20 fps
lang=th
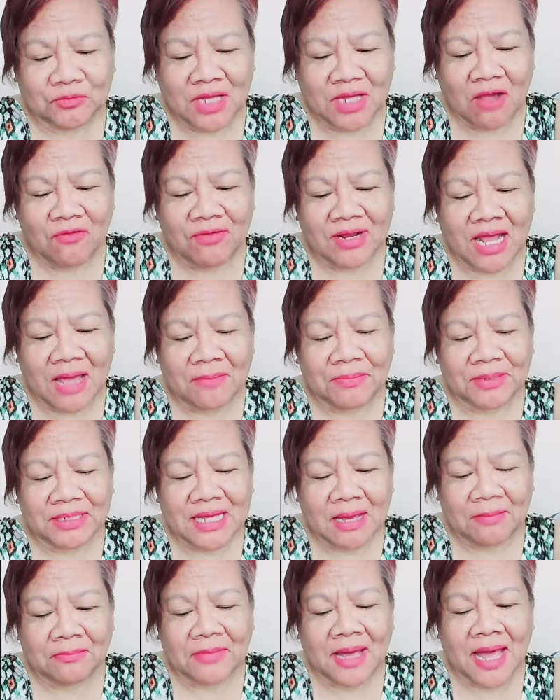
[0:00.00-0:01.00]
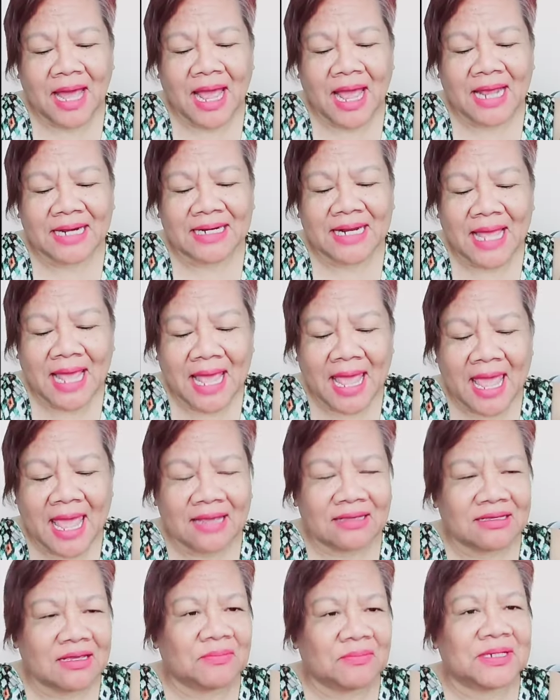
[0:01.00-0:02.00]
เอาเวลาไปทำมาหาแดก
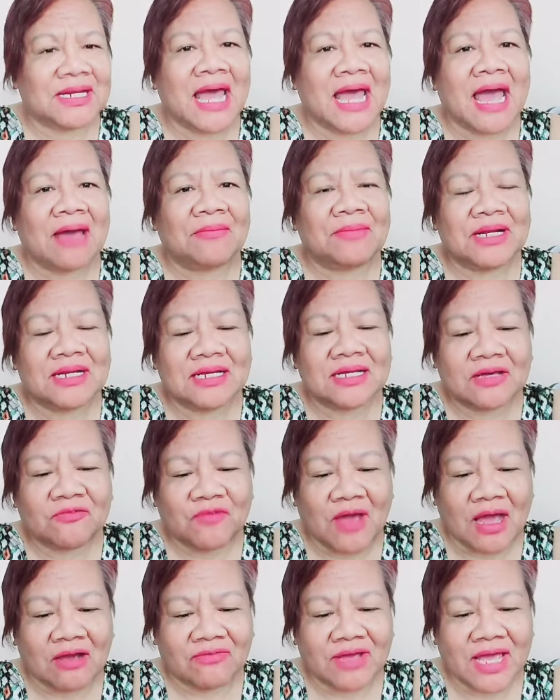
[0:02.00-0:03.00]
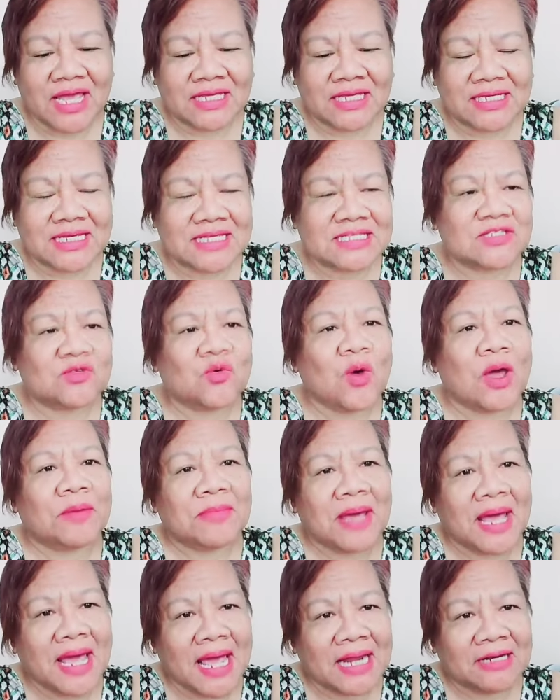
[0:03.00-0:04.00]
อย่าไปด่ามันเลยฝากไว้ให้คิดส่วน
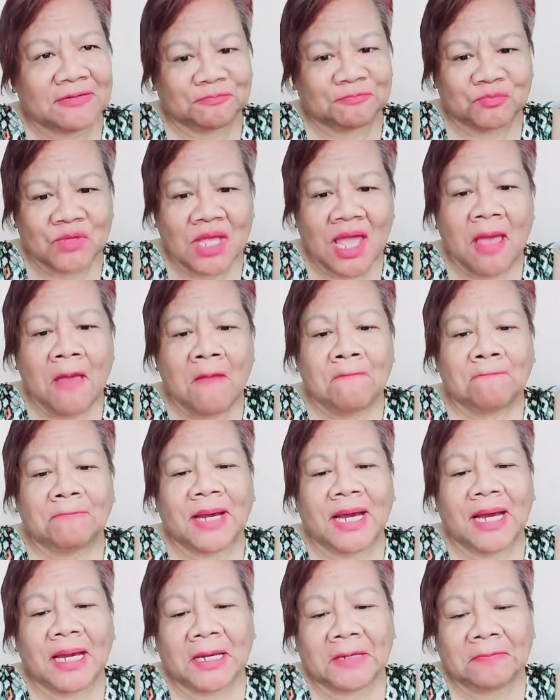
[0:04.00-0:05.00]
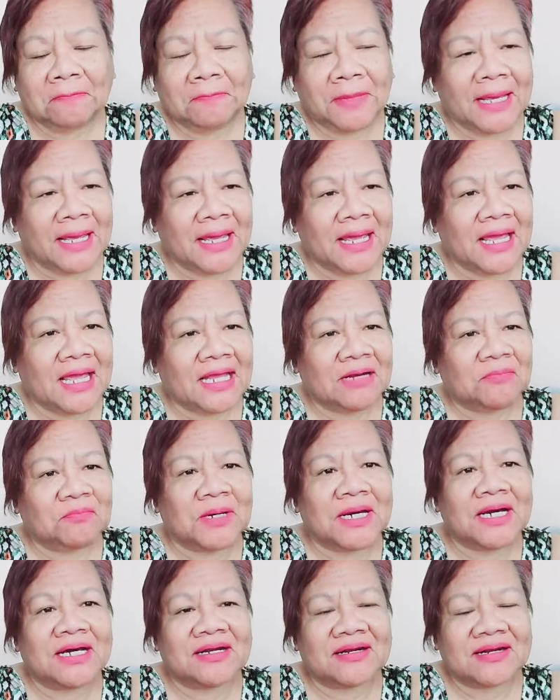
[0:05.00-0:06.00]
มัน เปิดเพจ
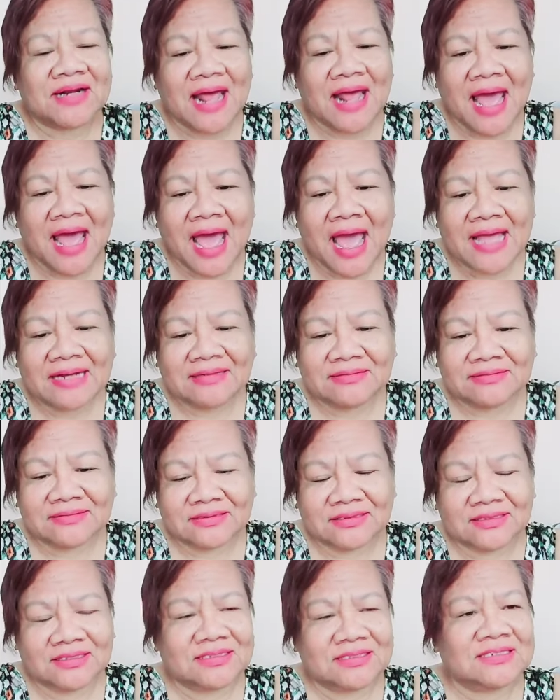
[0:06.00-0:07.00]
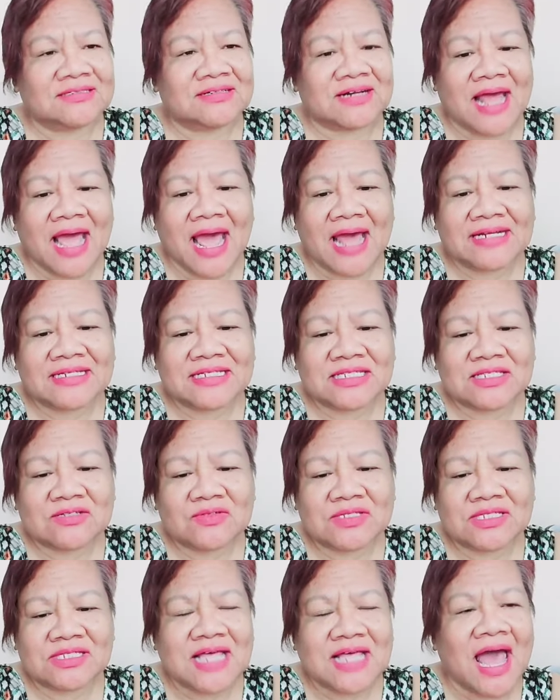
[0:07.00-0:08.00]
เปิดร้าน ชื่อร้านซู
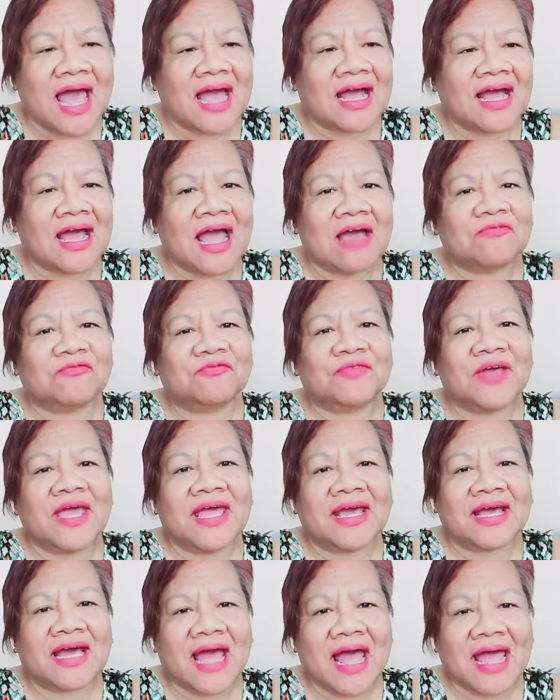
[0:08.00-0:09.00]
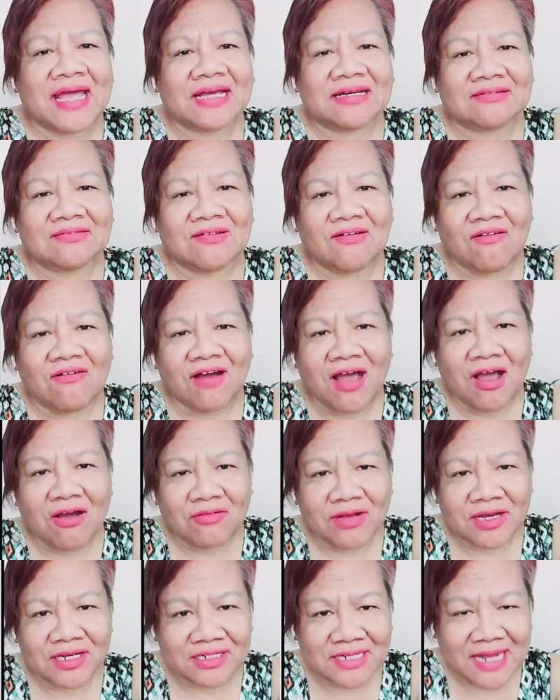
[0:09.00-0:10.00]
ซ่าคาเฟ่ขายของเอา
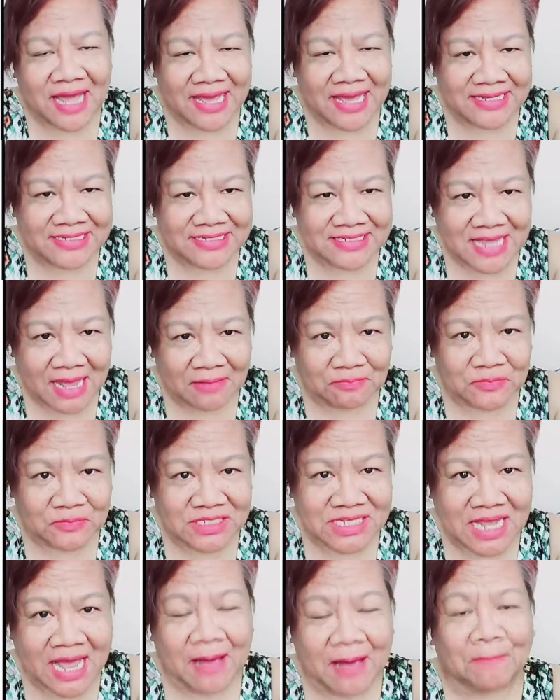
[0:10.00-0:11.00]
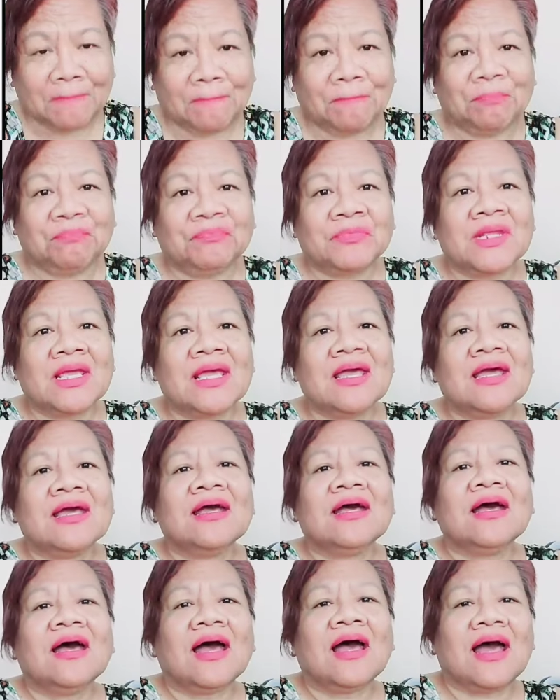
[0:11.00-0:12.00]
เงินไทย
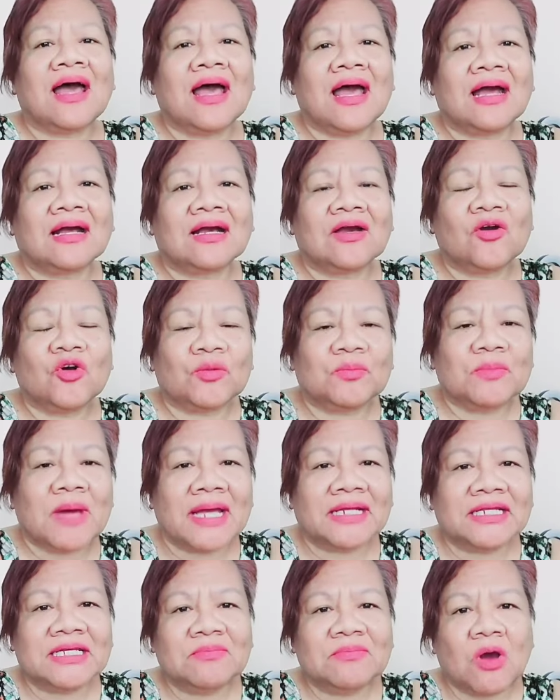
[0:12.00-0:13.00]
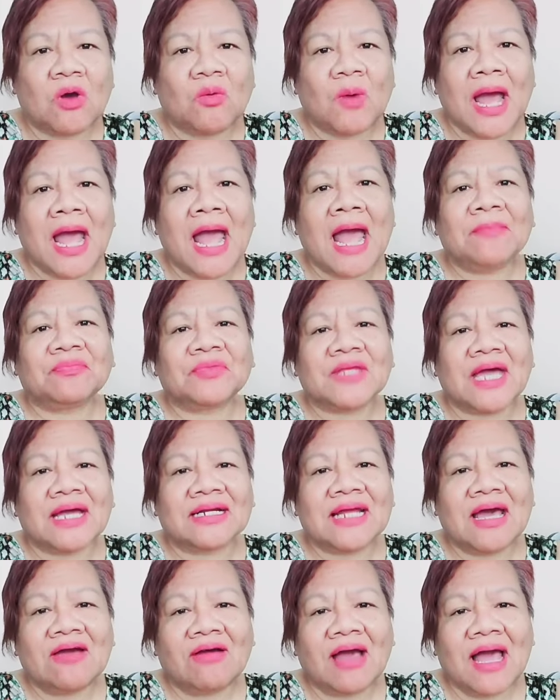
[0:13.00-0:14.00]
ช่ำๆอ่า กฎหมายที่บอกว่าห้ามต่าง
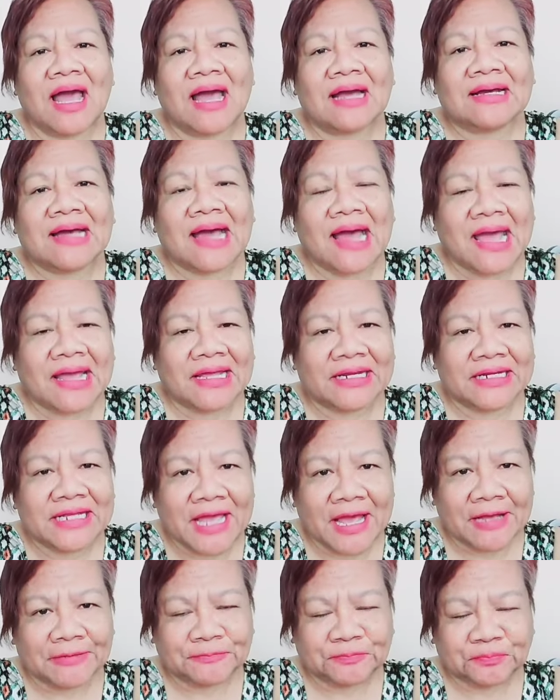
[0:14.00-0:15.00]
ด้าวค้าขายเนี่ย